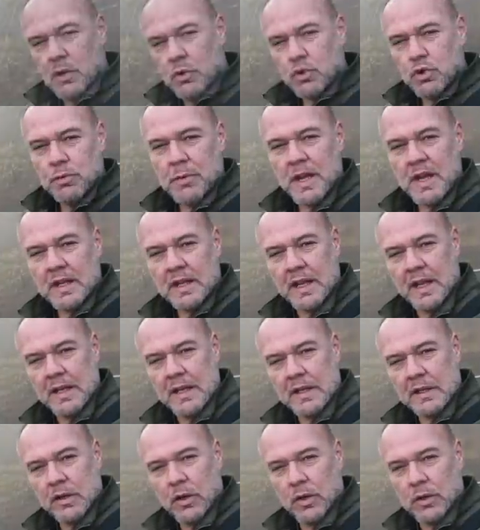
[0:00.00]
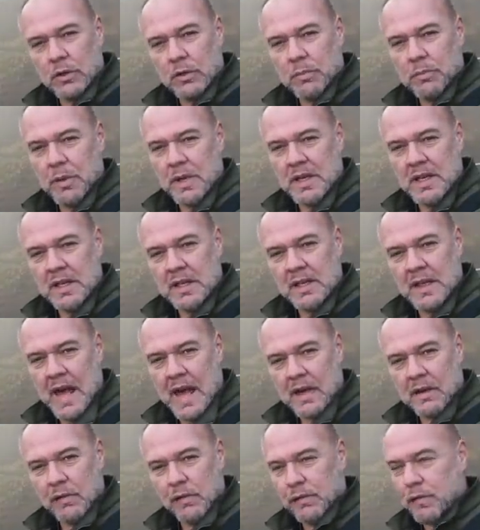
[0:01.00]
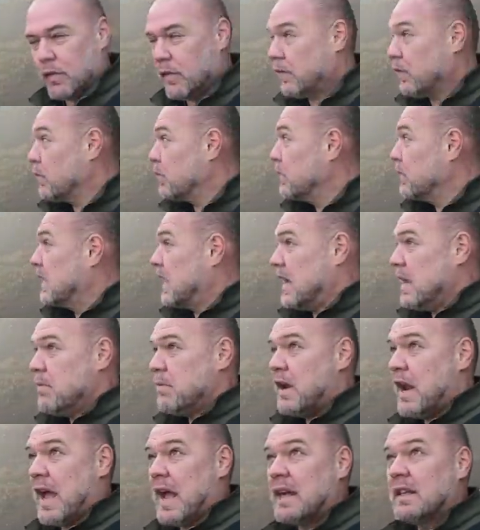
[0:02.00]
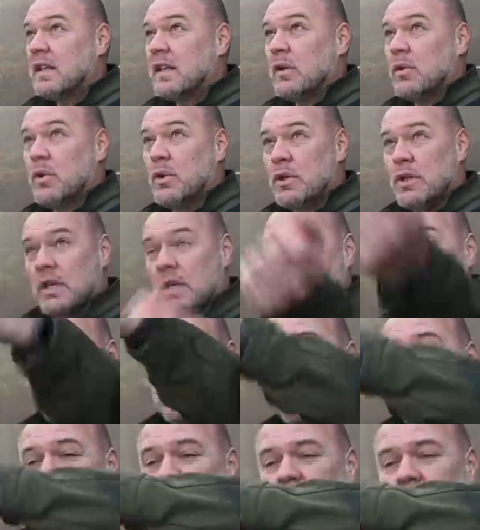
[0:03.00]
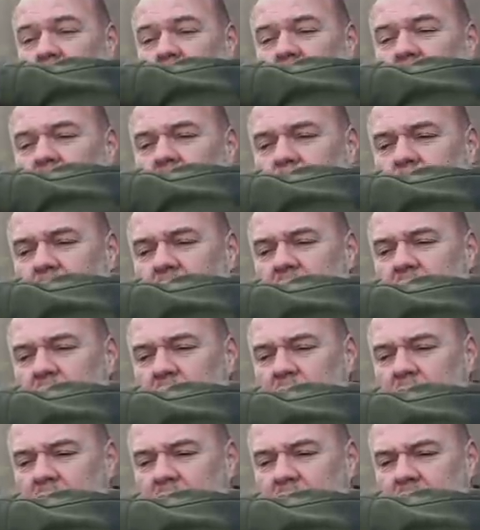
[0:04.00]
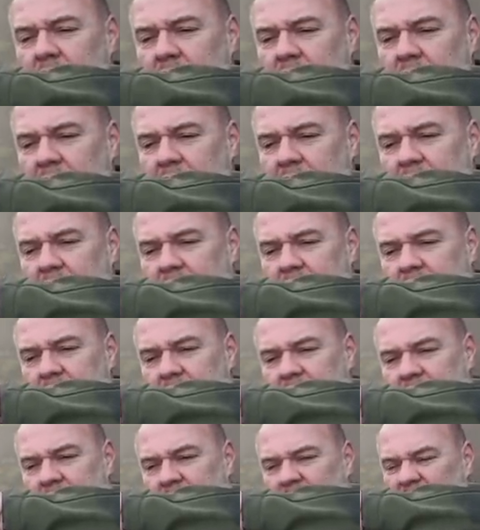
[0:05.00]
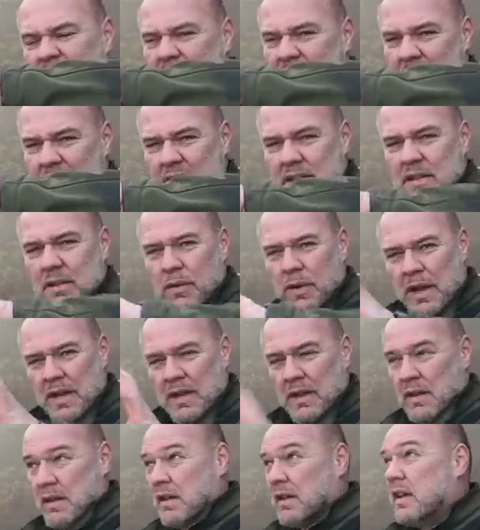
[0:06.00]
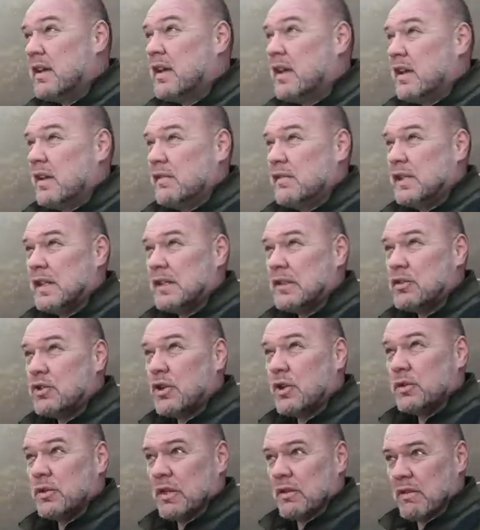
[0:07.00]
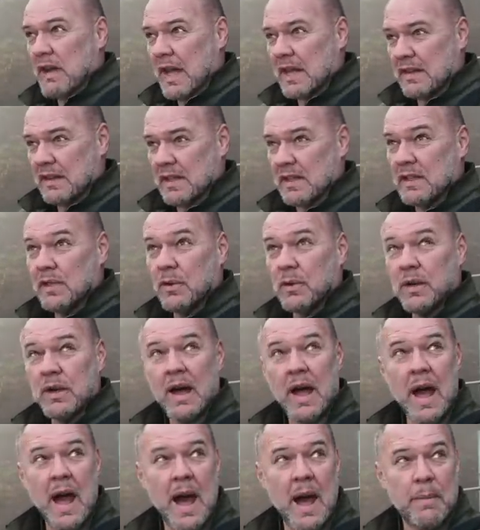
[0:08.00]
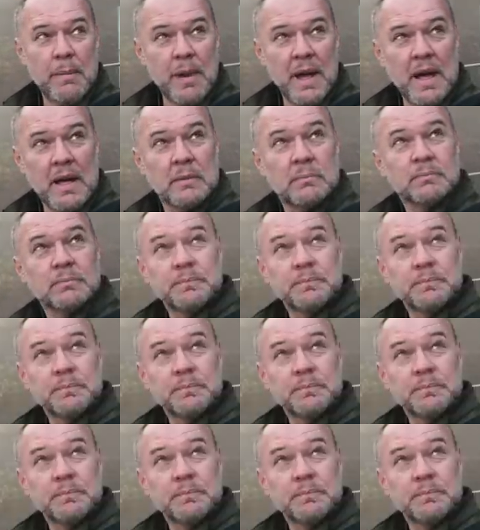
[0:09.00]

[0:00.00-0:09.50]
unschwer erkennen könnt, bin ich nach wie vor vom Nebel eingehüllt. Ich habe mir jetzt auch eine Deadline gesetzt. Es ist jetzt neun. Viertelstunde warte ich noch, aber